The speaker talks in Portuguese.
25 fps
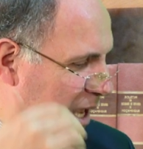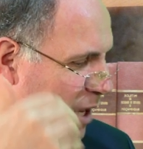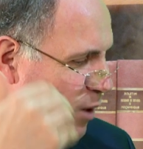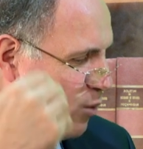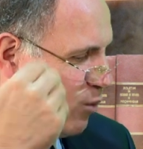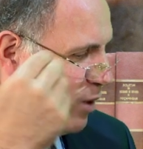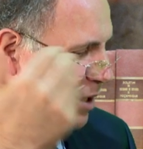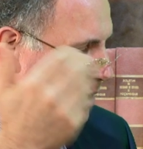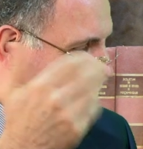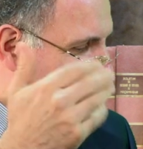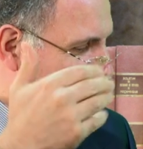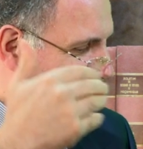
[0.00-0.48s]

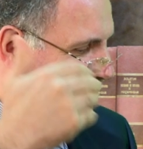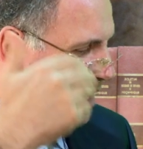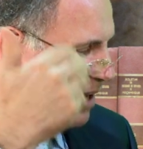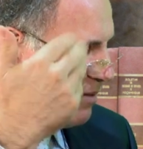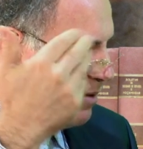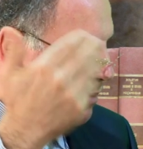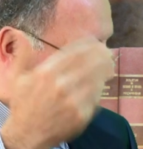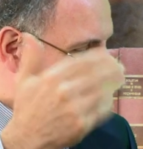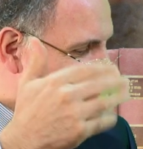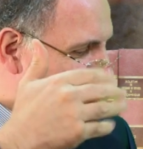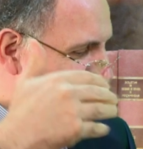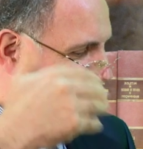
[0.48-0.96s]
enquanto ele
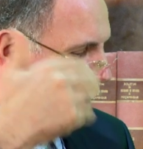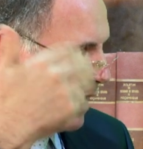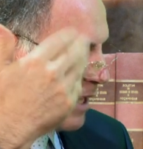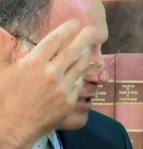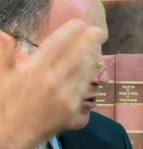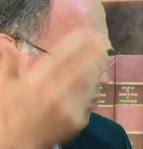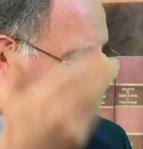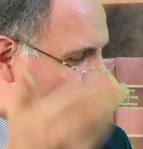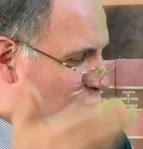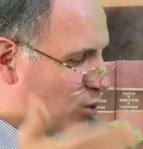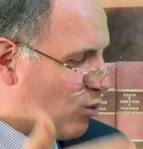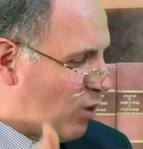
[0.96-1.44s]
estava
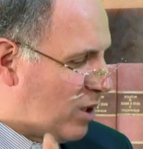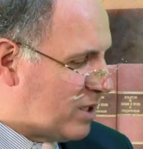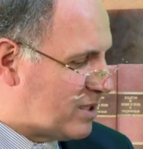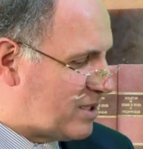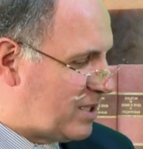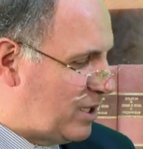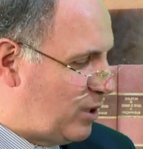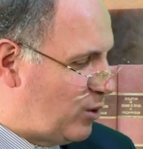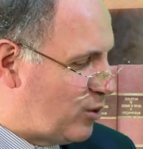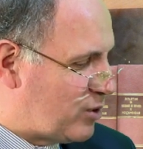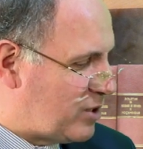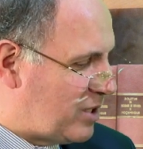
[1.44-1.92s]
perplexo sobre qual
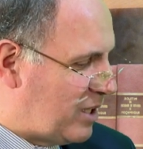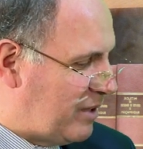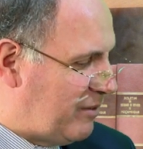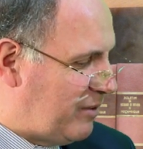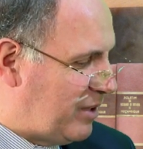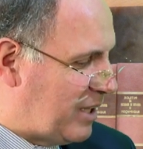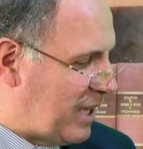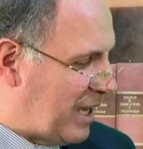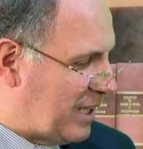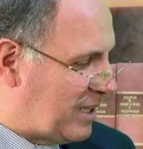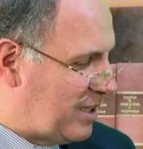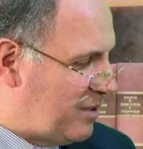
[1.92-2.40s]
seria o
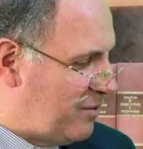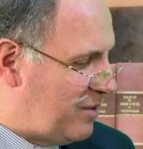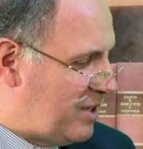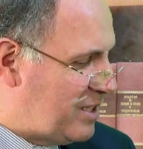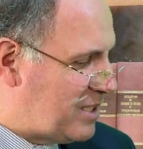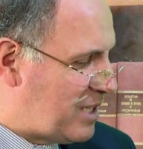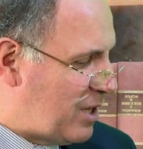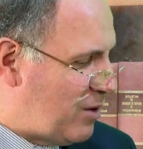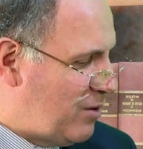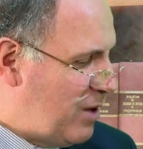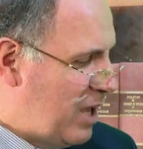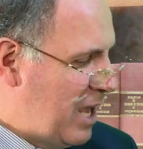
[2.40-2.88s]
significado da
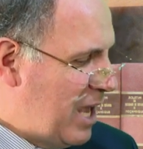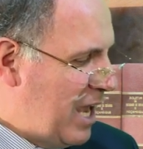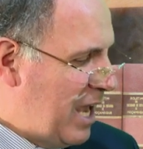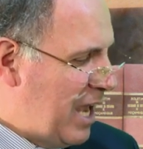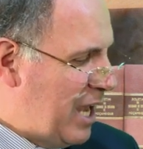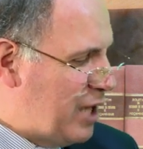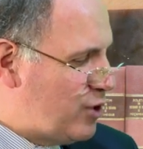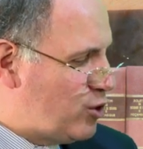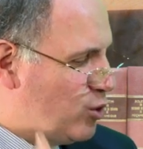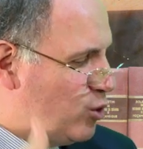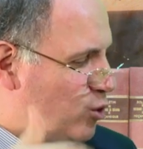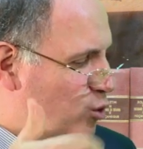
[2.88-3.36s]
visão,
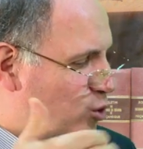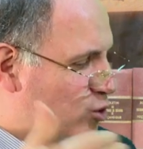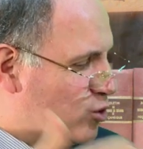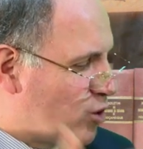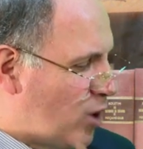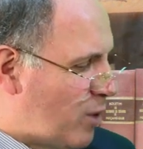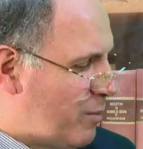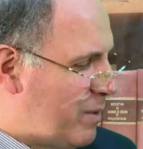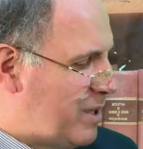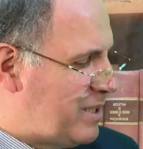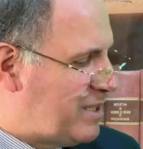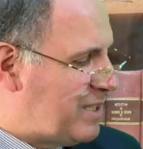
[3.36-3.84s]
eis que os
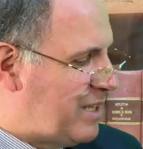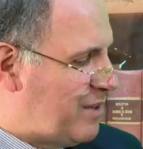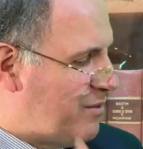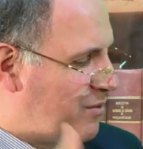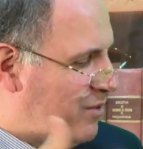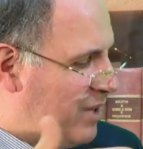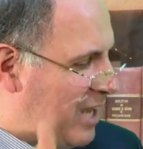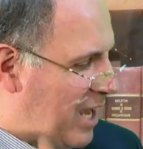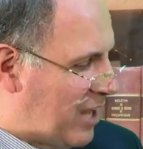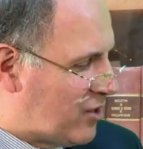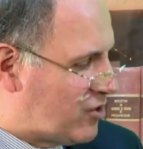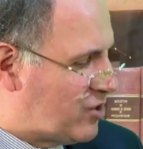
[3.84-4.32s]
homens
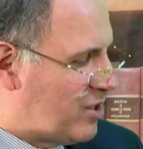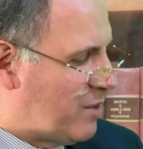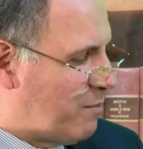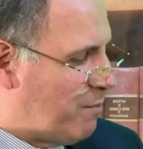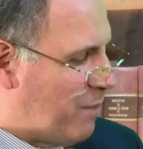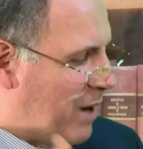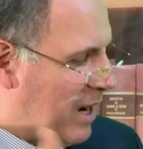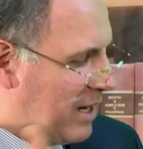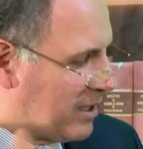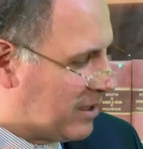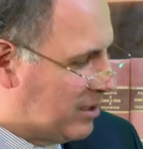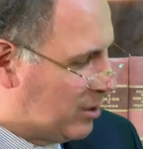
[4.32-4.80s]
enviados da
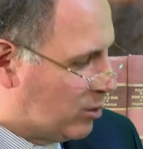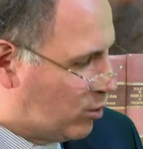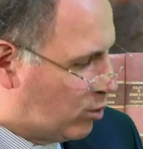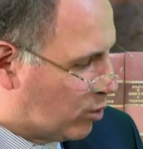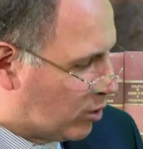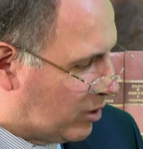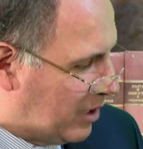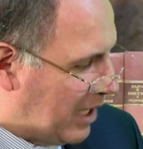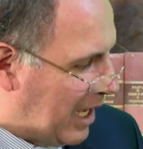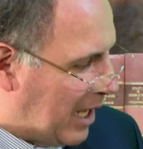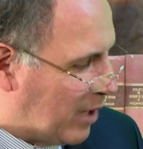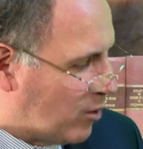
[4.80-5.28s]
parte de
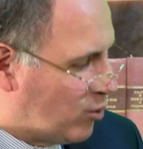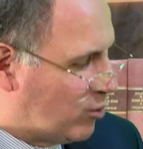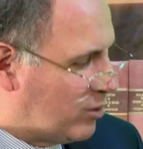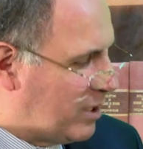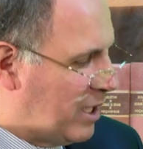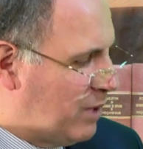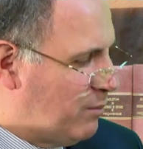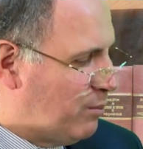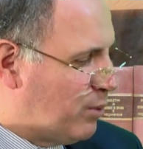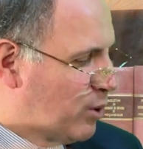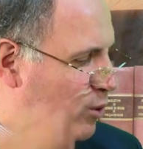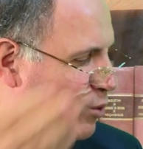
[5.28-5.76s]
Cornélio,
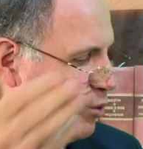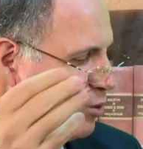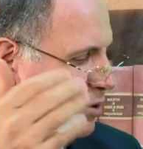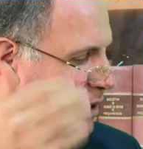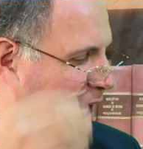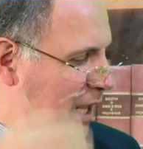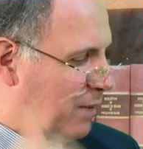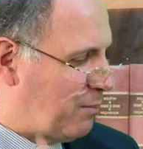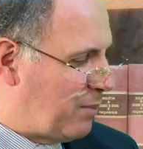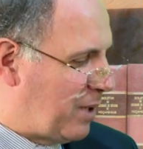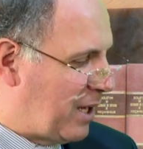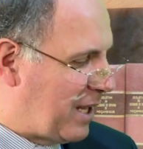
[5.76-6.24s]
tendo
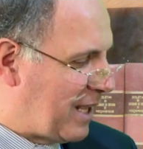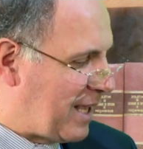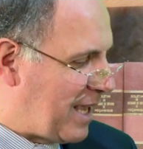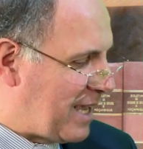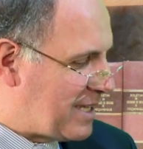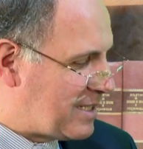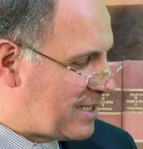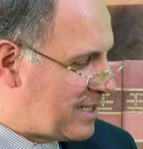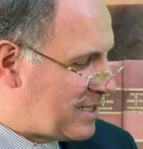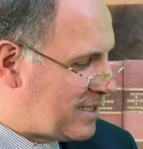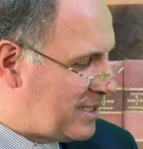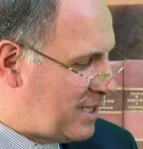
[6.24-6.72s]
perguntado pela
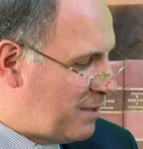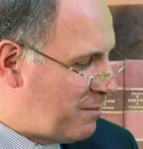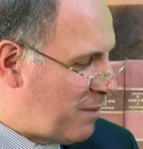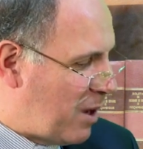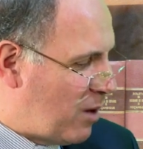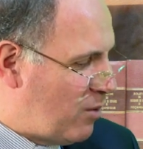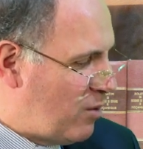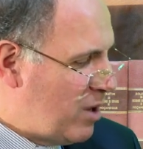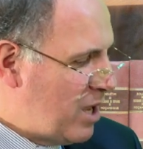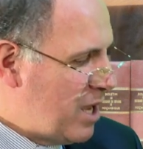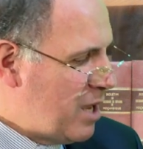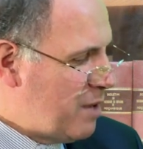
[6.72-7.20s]
casa de
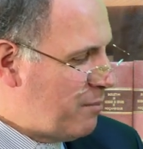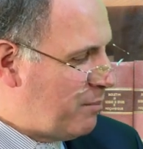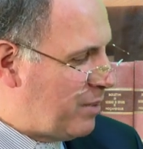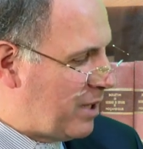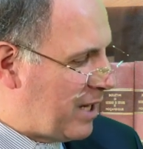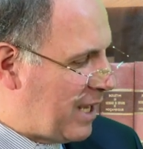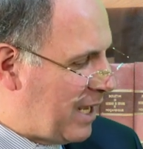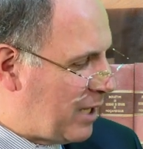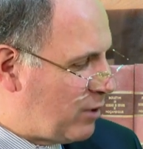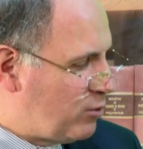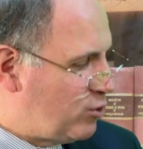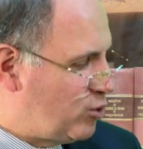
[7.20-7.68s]
Simão,
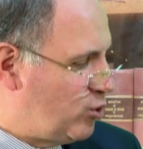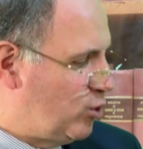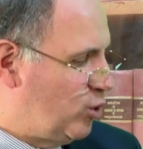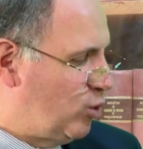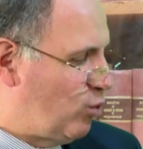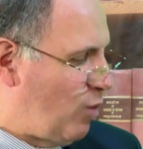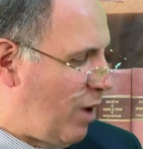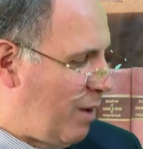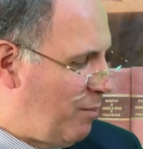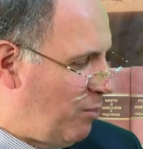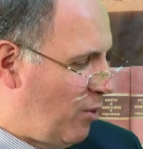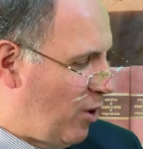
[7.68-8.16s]
pararam
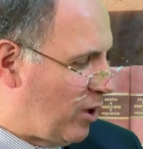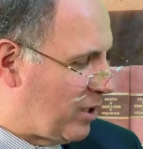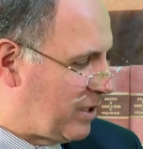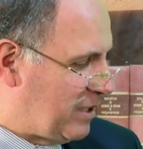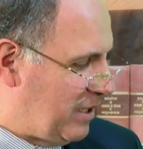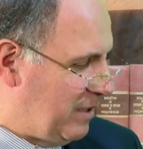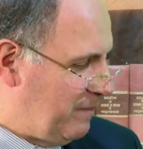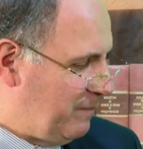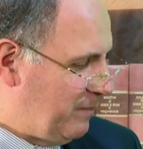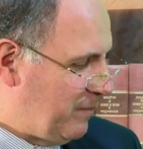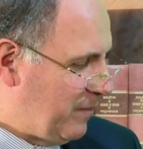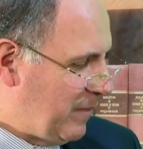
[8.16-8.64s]
junto à
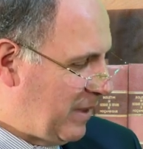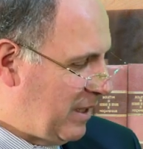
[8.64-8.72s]
porta.